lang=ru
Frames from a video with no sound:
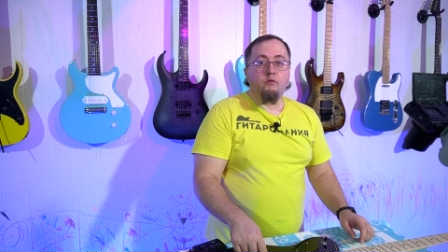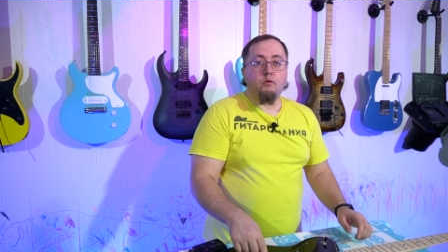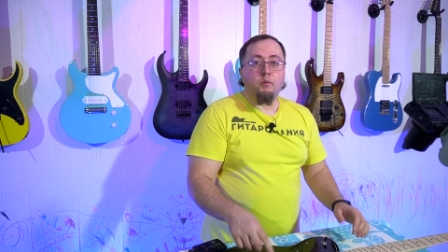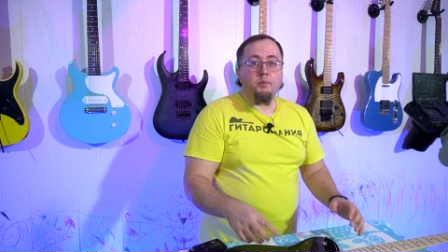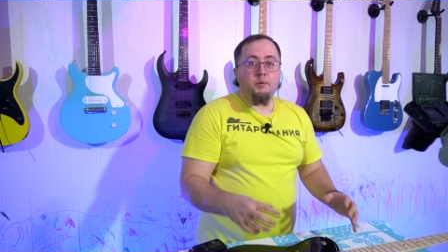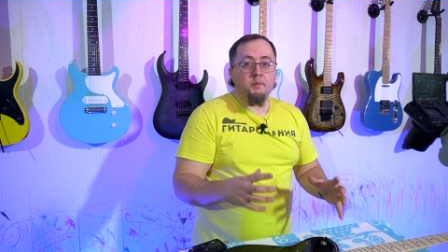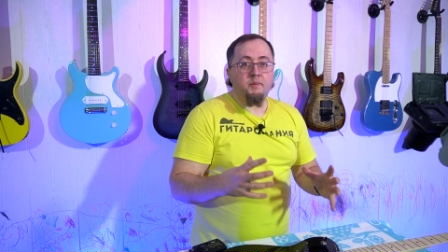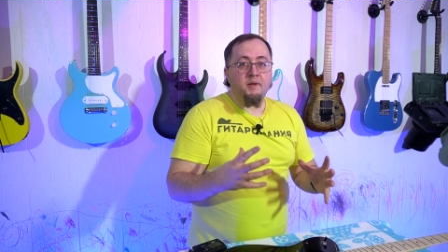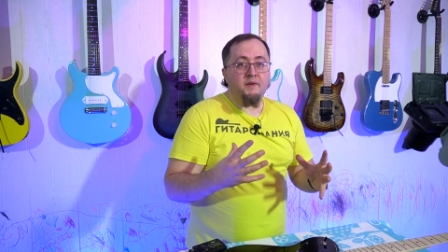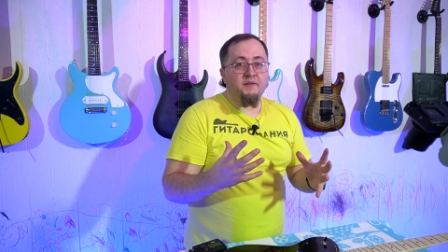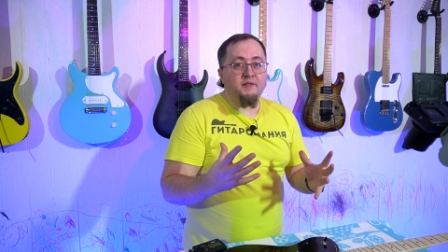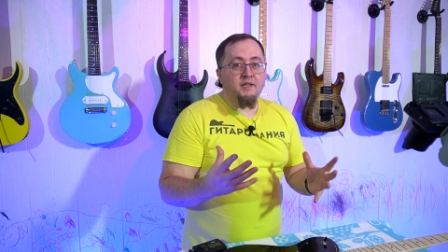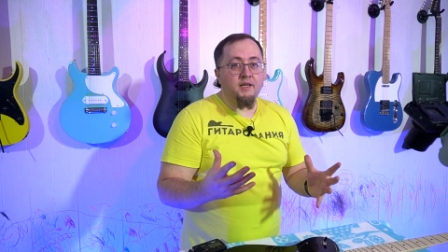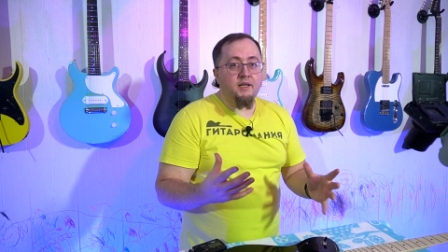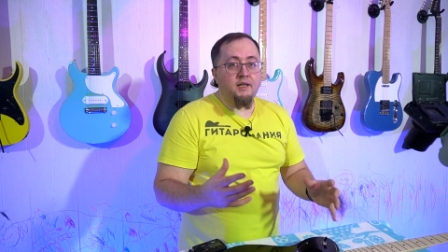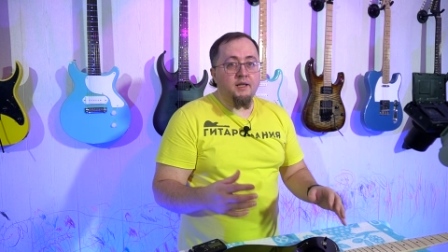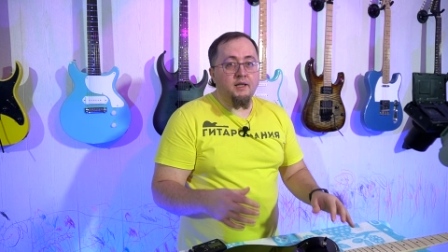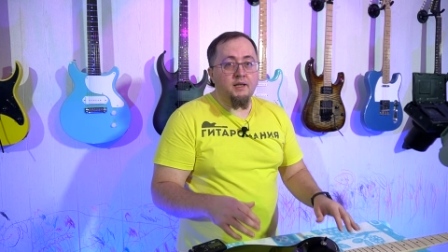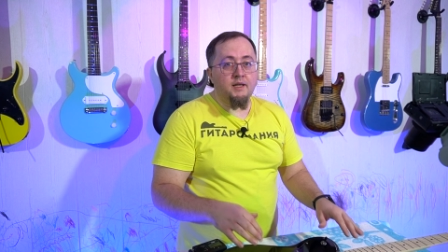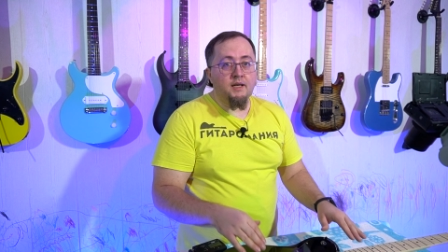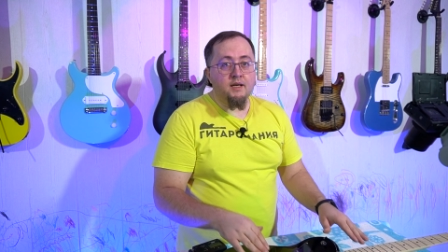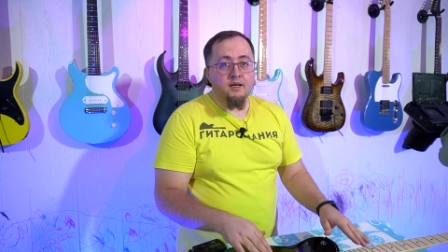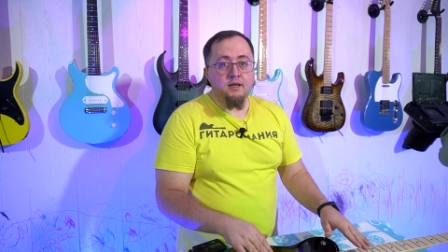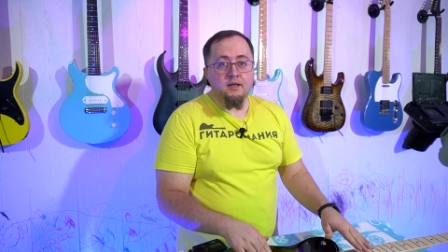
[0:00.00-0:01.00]
В общем, на всех
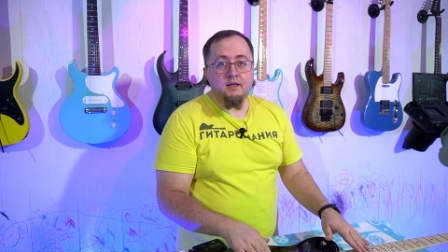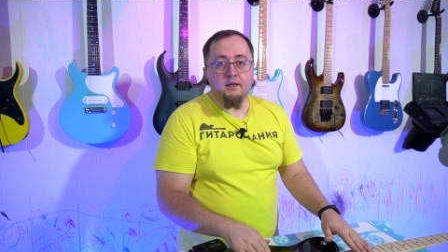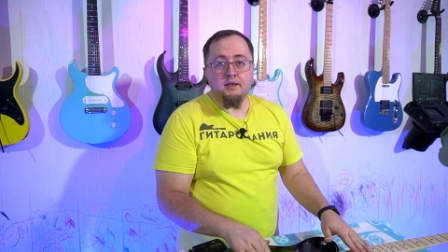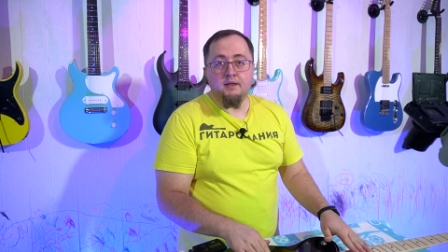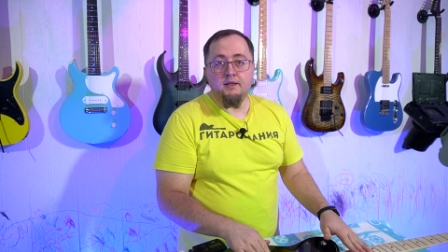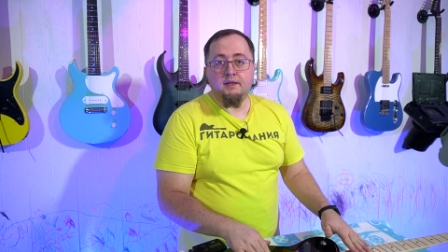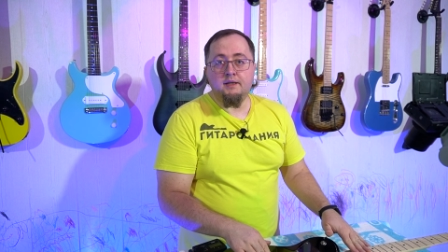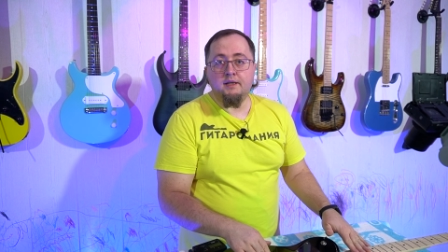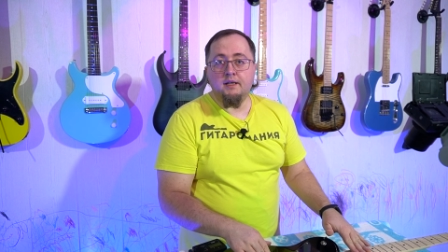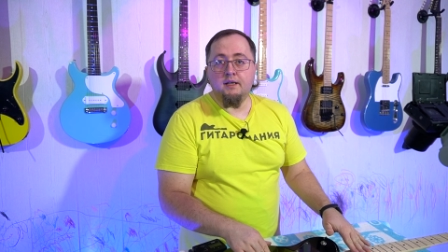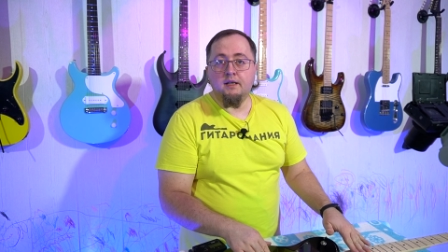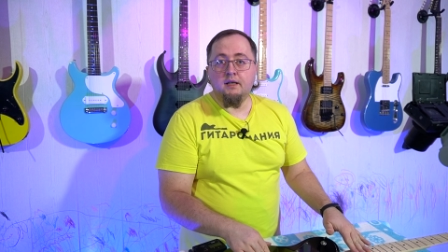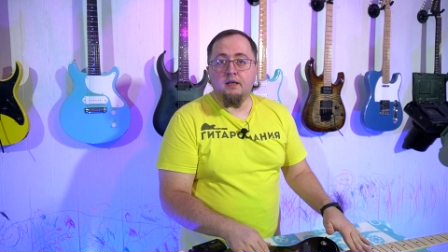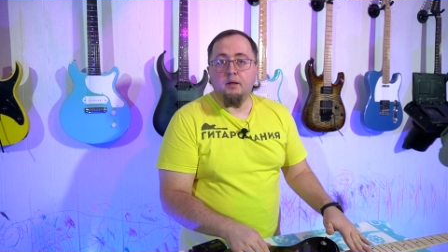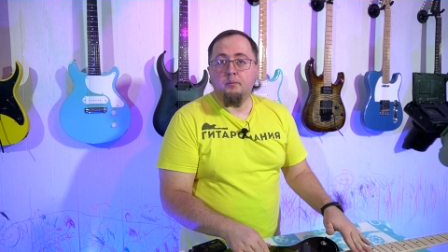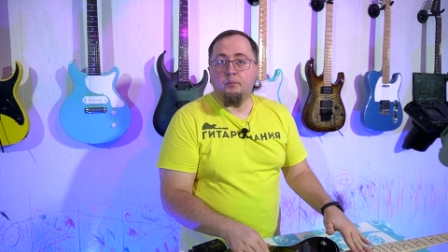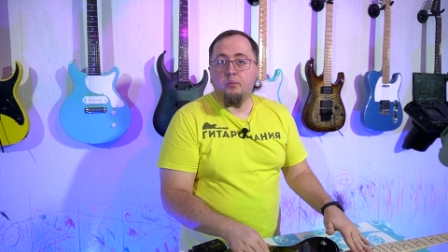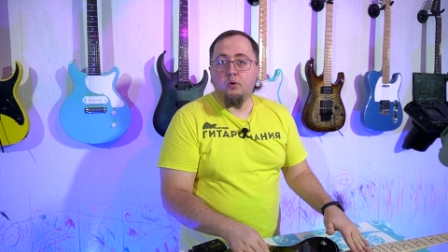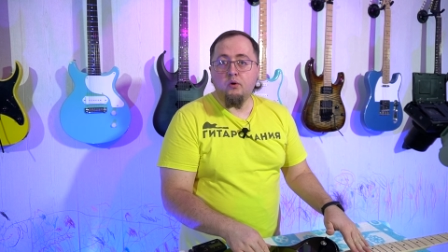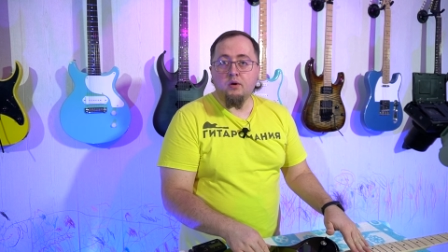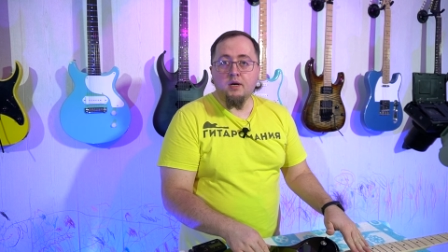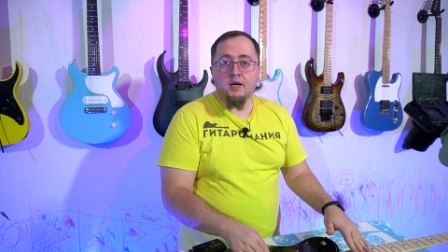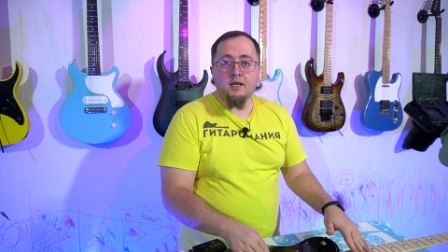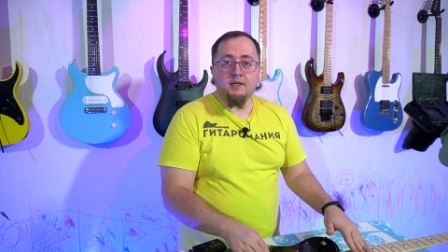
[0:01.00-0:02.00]
гитарах это сделано
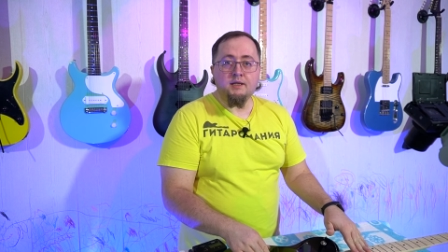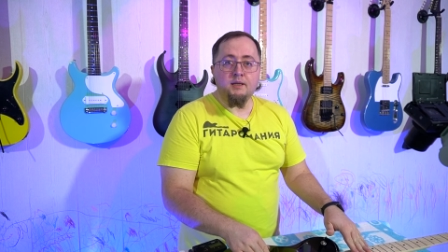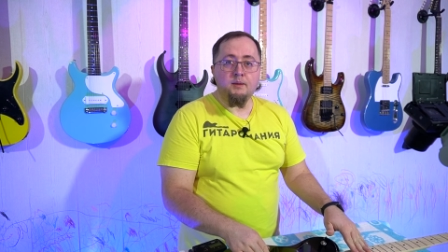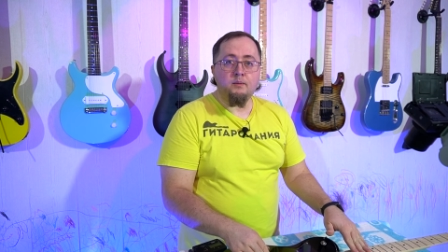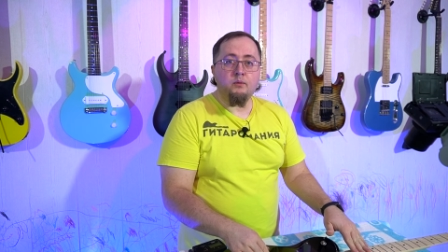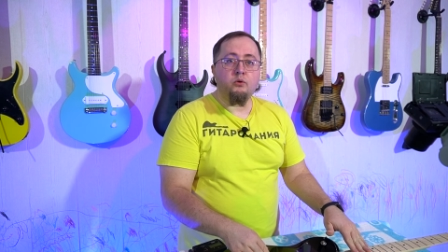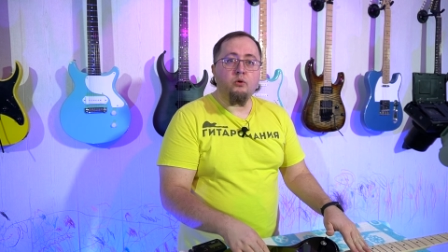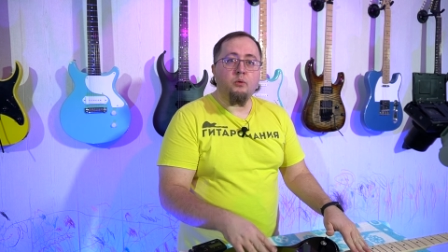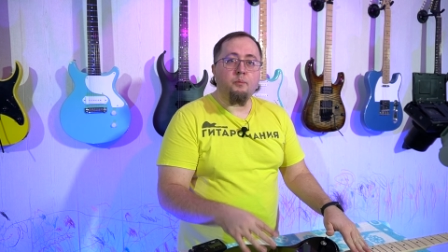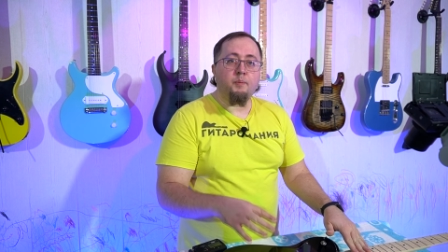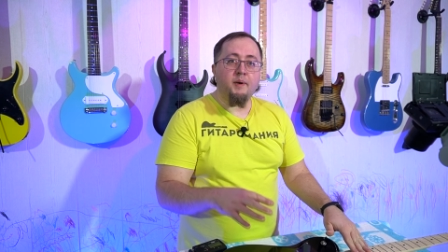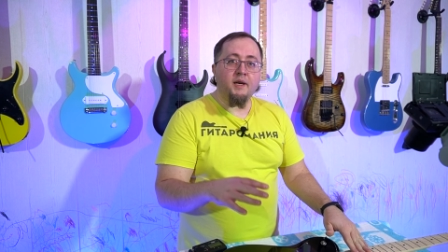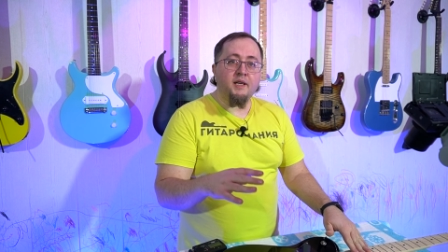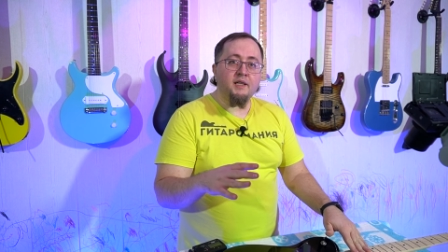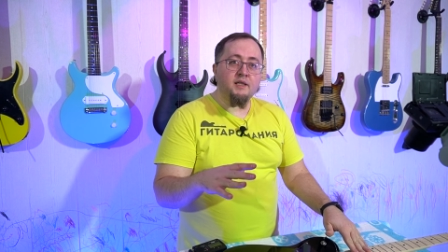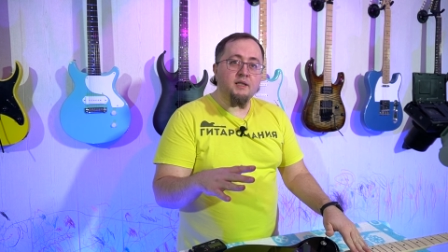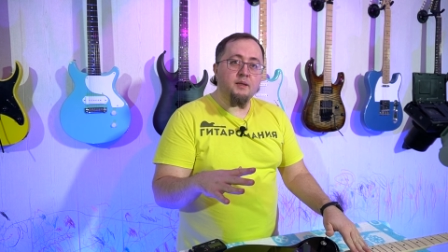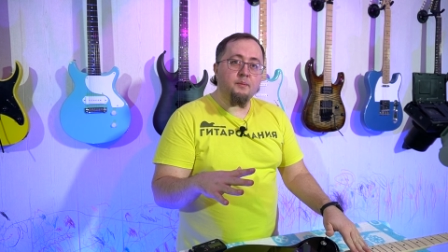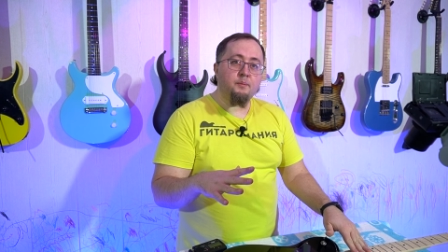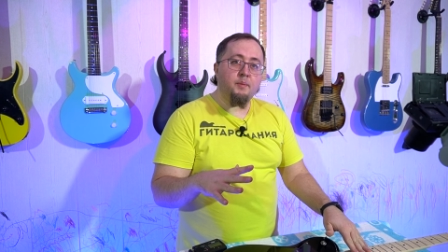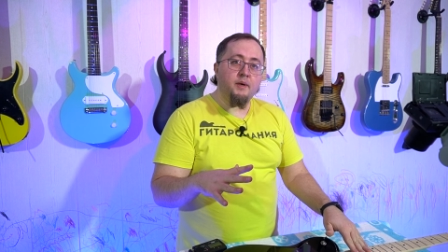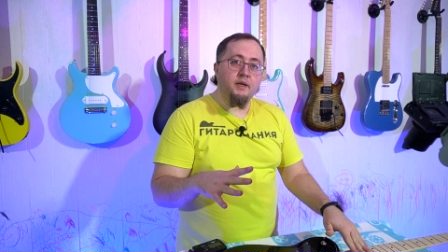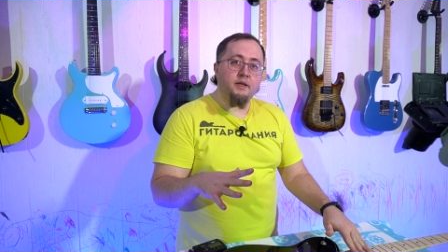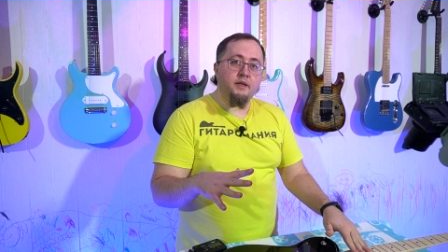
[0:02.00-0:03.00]
по-разному, но
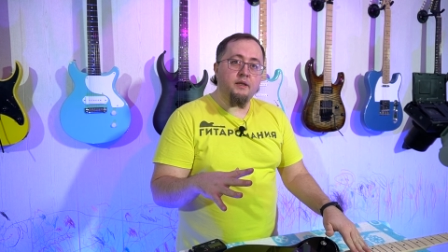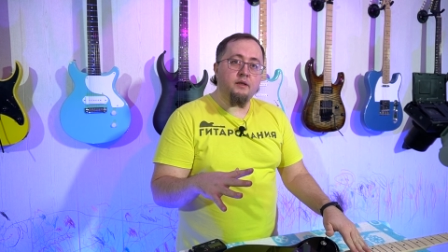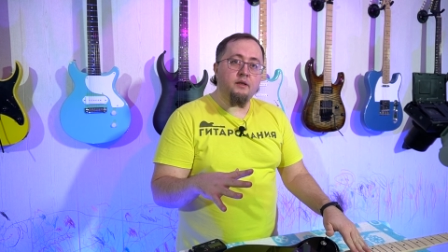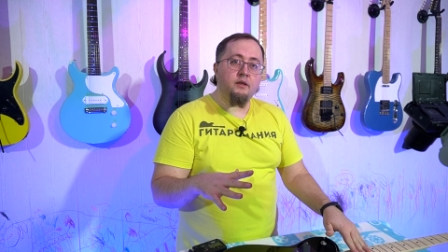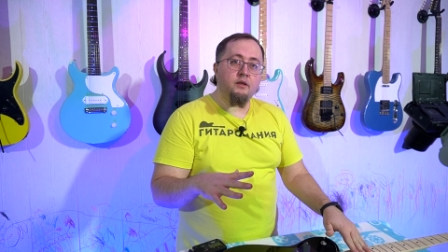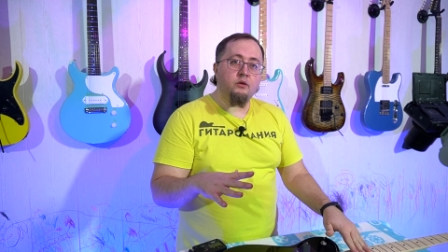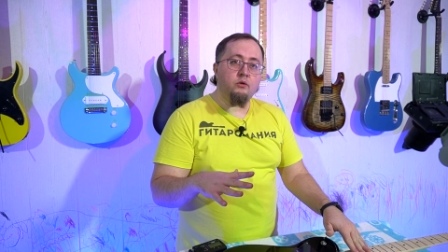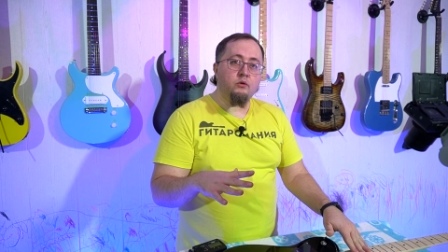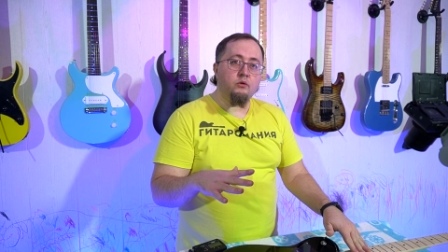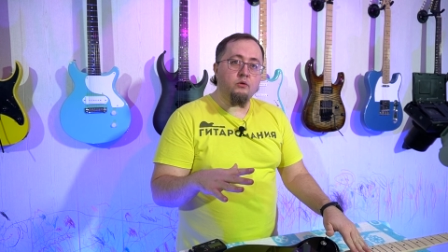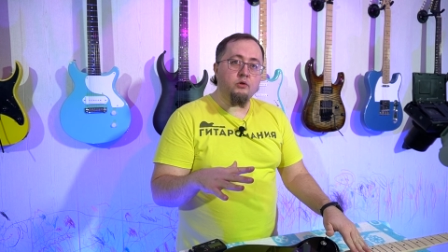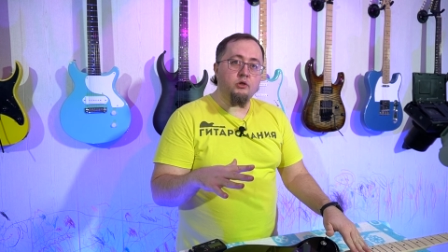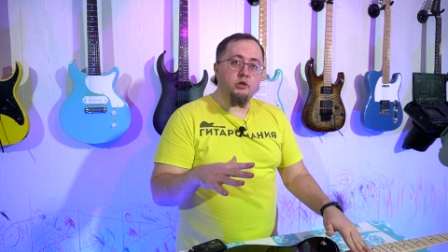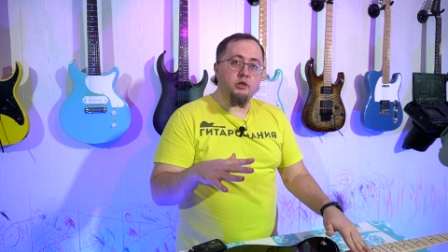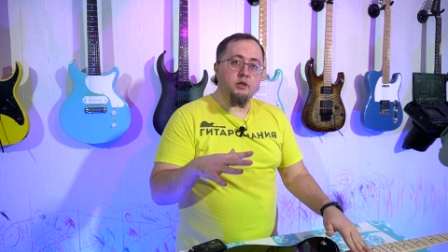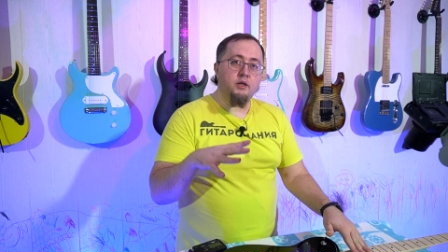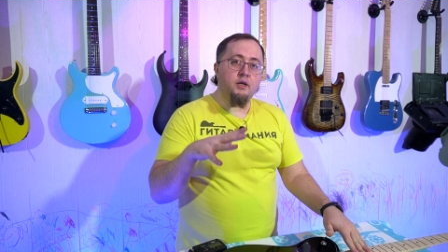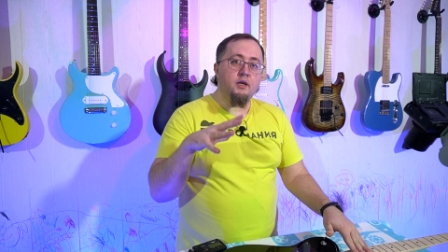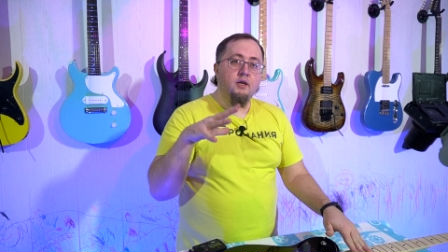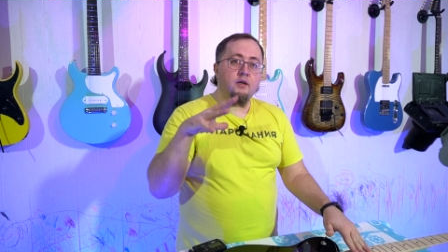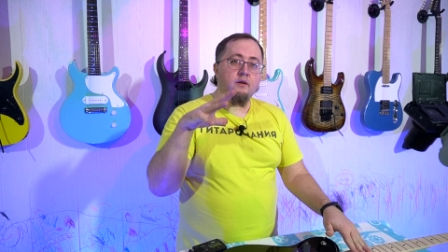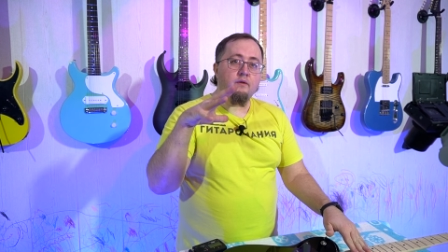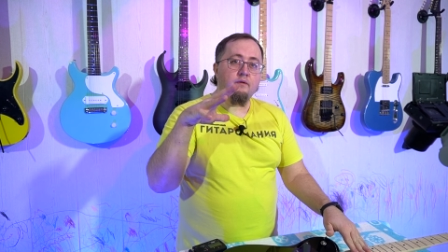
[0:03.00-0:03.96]
принцип один и тот же.